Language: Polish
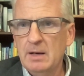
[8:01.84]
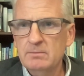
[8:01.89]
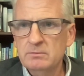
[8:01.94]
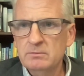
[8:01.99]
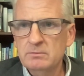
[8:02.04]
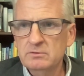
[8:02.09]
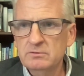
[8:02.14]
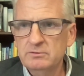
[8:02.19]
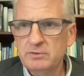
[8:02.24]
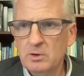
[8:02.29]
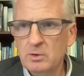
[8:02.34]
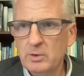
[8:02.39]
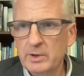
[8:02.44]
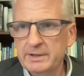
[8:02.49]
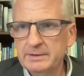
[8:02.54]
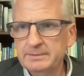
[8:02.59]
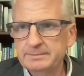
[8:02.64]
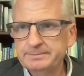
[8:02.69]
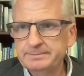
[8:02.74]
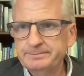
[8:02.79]
um,
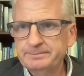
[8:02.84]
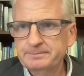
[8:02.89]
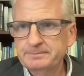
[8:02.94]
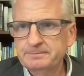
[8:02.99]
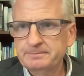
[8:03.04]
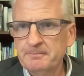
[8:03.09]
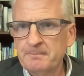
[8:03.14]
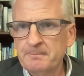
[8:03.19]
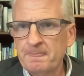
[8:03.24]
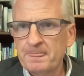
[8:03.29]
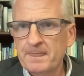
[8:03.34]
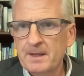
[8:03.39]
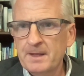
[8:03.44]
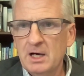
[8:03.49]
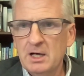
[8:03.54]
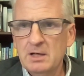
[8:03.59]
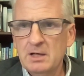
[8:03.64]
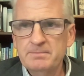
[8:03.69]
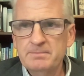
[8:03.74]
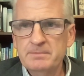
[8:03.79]
Wołyń.
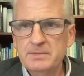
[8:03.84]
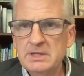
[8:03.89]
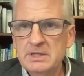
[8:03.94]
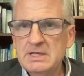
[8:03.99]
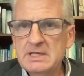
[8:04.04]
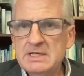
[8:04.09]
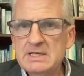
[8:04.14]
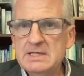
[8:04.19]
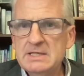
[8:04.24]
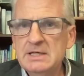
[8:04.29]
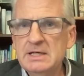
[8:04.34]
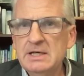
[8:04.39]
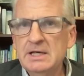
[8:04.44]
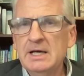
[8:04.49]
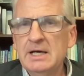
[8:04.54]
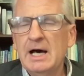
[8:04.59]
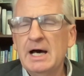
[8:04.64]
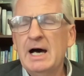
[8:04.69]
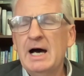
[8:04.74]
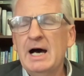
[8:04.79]
Um,
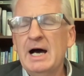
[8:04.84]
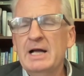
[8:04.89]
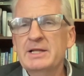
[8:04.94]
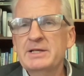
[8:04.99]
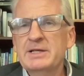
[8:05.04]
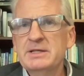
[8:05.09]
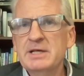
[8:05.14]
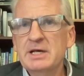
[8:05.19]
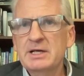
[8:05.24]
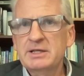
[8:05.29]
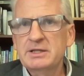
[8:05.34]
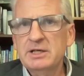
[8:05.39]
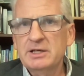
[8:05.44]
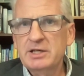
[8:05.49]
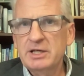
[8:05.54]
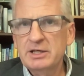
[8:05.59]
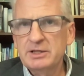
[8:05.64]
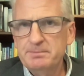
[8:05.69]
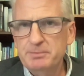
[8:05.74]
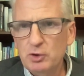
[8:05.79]
i, ale
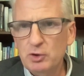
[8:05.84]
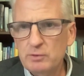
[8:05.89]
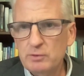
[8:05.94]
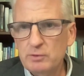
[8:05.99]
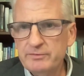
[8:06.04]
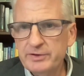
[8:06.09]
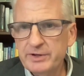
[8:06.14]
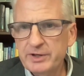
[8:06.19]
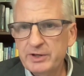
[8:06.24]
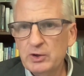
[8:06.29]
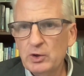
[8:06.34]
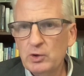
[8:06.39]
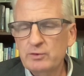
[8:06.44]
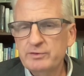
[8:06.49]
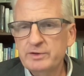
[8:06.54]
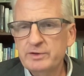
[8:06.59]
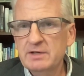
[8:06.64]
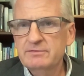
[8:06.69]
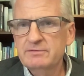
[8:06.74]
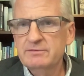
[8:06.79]
jak, jak, jak byłem w
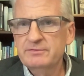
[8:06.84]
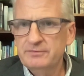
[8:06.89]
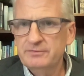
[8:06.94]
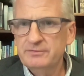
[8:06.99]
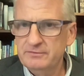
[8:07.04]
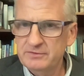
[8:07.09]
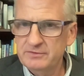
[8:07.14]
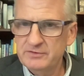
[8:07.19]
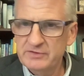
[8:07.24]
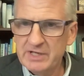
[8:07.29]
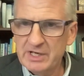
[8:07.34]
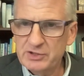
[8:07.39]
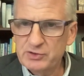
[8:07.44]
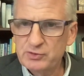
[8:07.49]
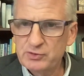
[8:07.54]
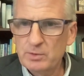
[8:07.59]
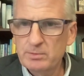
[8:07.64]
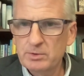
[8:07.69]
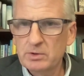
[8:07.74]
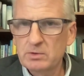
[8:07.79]
Kijowie w, w
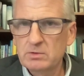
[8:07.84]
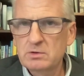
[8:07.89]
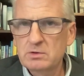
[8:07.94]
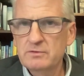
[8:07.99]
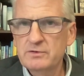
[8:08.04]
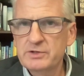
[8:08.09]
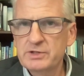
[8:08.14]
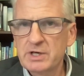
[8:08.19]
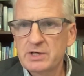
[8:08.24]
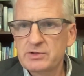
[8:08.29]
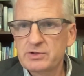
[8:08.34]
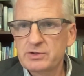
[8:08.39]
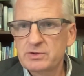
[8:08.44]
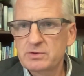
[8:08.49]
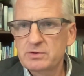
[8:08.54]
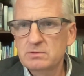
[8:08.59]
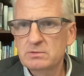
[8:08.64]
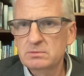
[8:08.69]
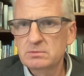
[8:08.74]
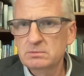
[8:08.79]
zeszłym roku, w
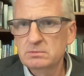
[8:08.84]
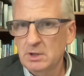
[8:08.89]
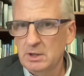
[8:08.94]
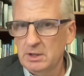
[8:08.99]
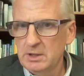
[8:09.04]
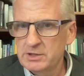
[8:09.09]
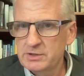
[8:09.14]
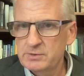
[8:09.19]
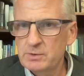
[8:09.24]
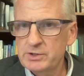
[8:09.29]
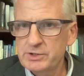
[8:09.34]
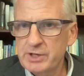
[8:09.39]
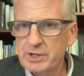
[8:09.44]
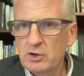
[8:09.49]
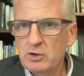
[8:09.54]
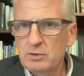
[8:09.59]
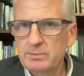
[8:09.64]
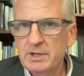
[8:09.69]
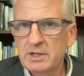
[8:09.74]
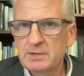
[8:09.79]
wrześniu,
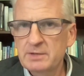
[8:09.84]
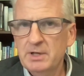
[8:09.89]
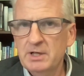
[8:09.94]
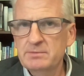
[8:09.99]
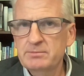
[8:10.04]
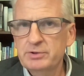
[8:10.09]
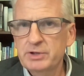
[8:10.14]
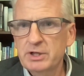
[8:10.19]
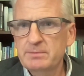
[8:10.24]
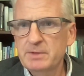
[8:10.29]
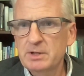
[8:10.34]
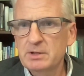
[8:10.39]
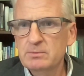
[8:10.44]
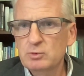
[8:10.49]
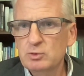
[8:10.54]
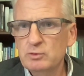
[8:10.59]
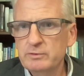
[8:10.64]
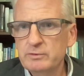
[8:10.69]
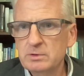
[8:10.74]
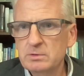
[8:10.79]
słyszałem, jak pan
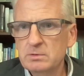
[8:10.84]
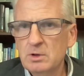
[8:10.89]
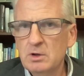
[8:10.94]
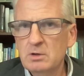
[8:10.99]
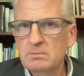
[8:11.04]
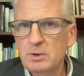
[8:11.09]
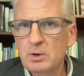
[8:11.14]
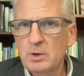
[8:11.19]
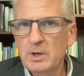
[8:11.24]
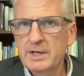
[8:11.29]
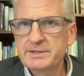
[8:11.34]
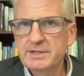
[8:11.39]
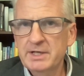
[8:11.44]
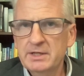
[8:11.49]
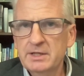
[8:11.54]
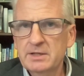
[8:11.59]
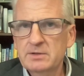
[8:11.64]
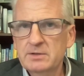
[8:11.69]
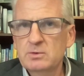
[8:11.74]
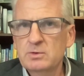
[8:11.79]
premier mówił o
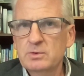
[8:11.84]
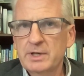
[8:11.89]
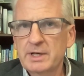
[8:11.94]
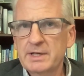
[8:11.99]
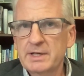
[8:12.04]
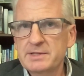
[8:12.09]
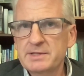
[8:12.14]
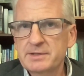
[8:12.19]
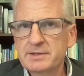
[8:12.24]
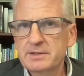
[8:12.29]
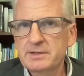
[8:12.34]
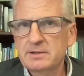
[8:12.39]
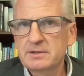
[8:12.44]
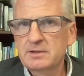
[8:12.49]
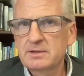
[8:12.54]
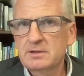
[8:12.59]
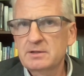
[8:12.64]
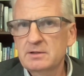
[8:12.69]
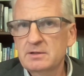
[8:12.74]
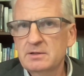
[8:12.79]
bohaterach
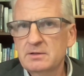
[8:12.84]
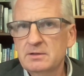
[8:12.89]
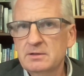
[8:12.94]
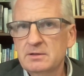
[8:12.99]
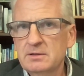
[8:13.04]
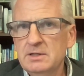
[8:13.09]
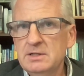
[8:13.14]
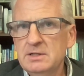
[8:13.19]
ukraińskich.